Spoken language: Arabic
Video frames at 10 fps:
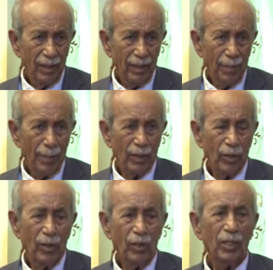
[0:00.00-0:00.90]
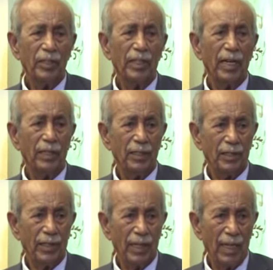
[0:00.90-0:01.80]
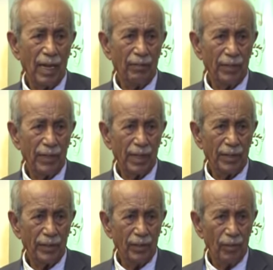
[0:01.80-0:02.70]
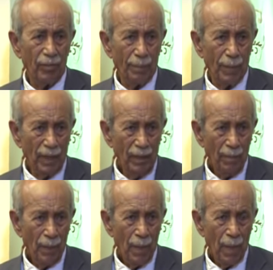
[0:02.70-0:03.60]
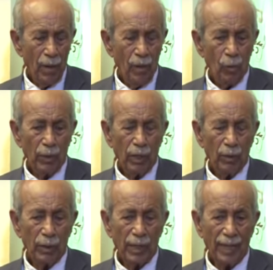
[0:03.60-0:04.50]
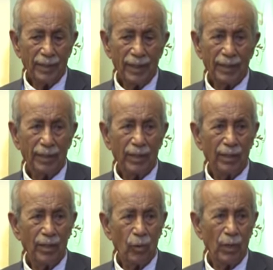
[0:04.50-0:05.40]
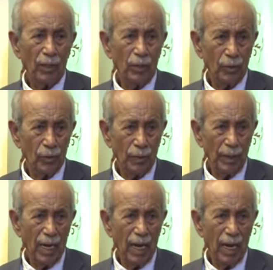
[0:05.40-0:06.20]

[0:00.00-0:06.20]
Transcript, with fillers: لما أعلن الاستقلال في 30 نوفمبر وتأسست الدولة الجنوبية